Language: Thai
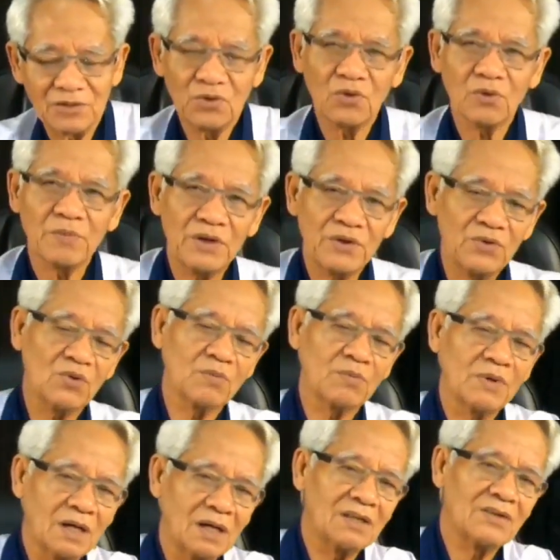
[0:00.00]
โยกไปโยก
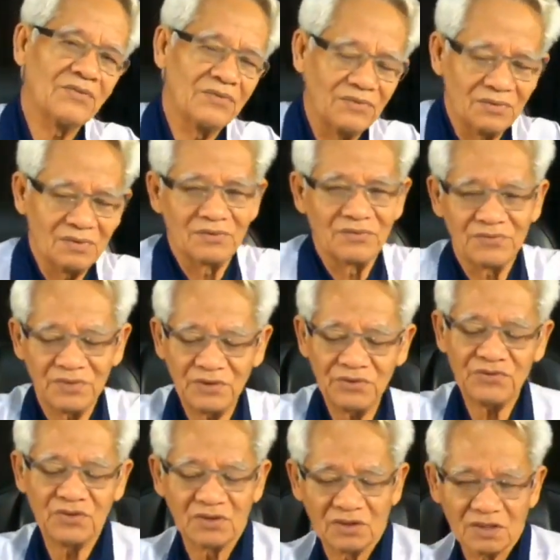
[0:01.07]
มา ติ
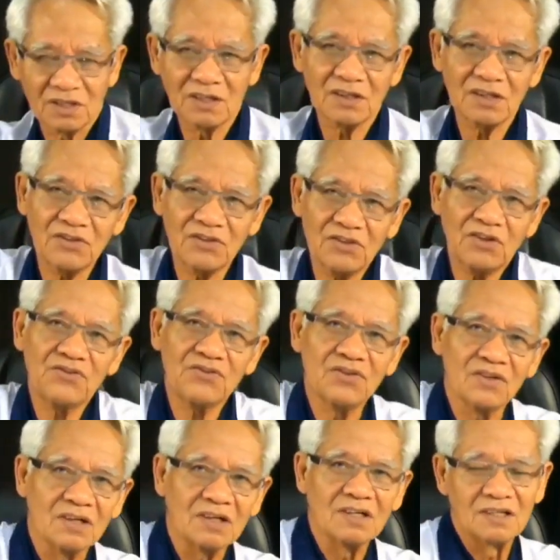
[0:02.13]
ดฉึงอติดติด
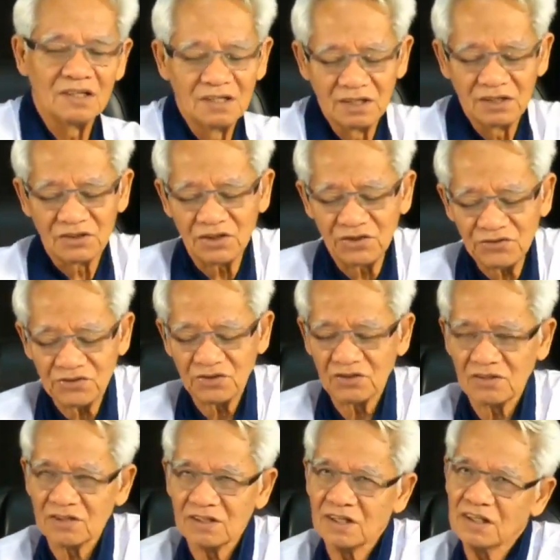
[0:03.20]
ฉึงติดฉึ
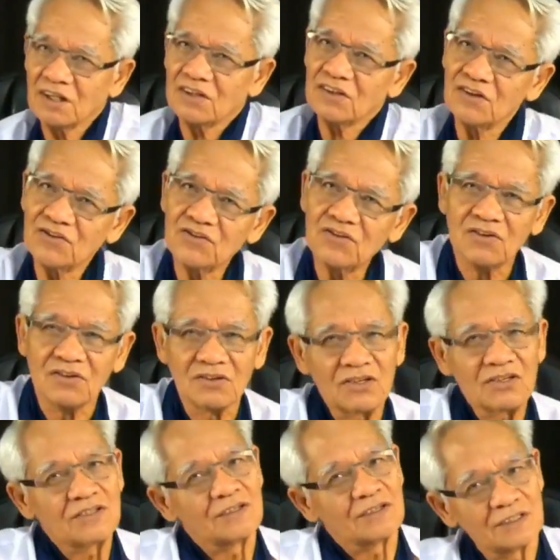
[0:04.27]
งอติดติดฉึง
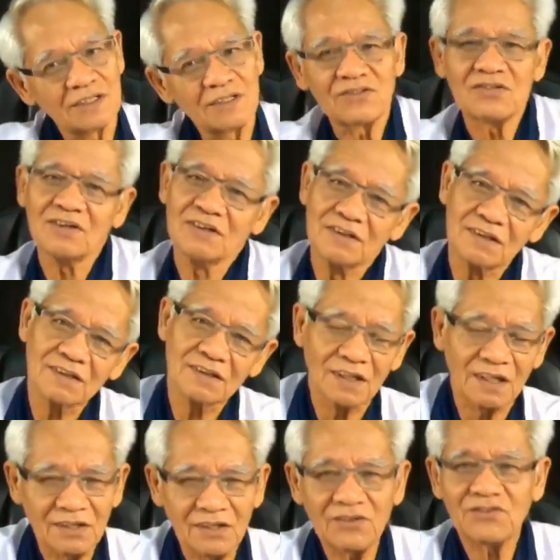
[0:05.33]
ติดฉึงติดฉึง
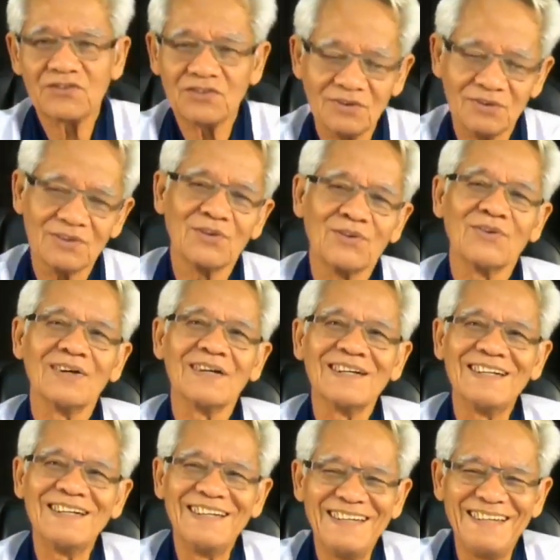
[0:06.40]
ติดติดโยโถ
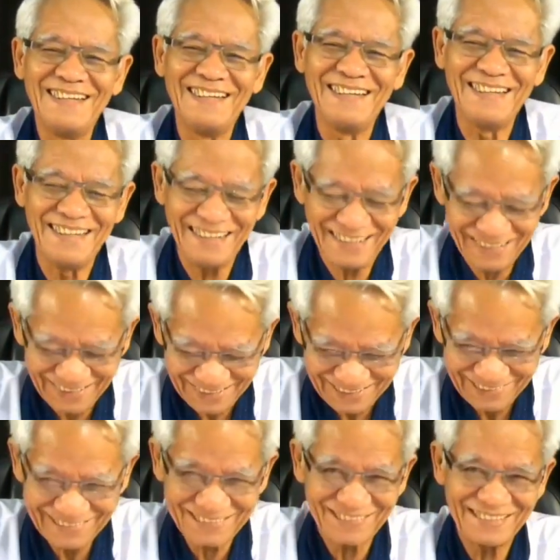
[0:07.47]
เอ้ย
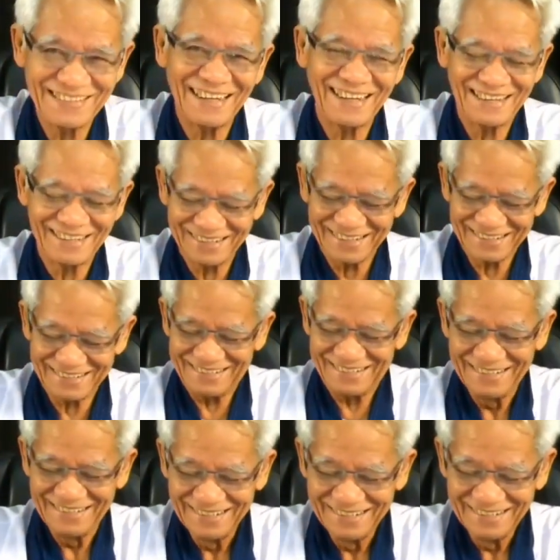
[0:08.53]
จะยากอะไรกัน
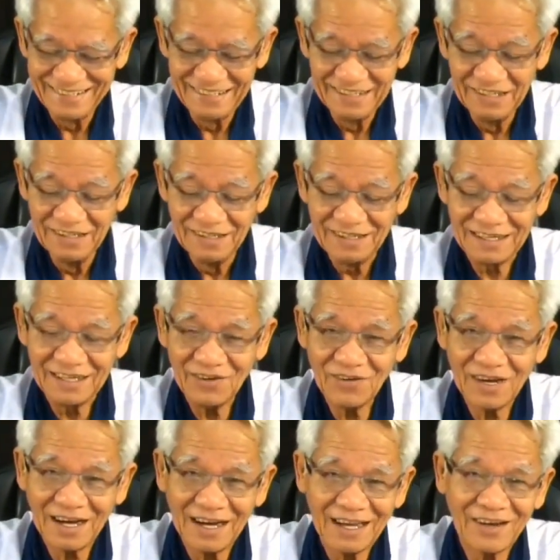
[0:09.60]
เดี๋ยว
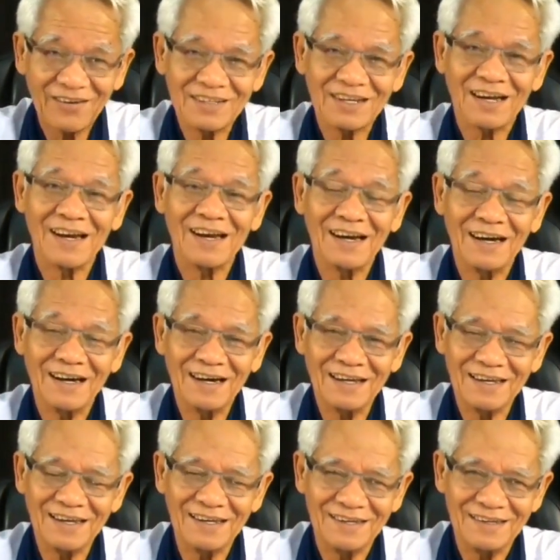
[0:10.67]
กายก็จะคลา
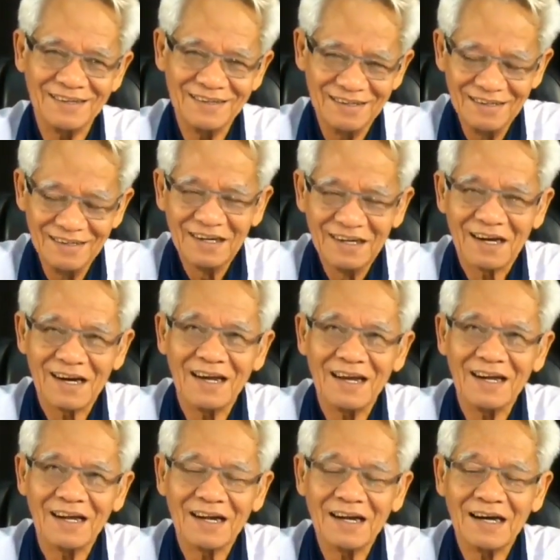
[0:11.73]
ย คลา
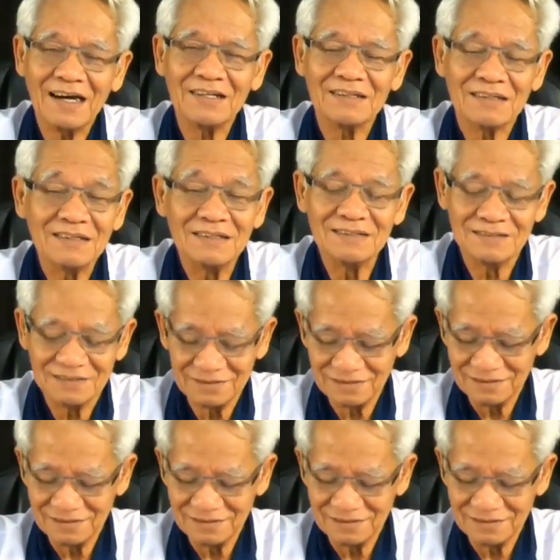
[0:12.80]
ยนะคลายตึง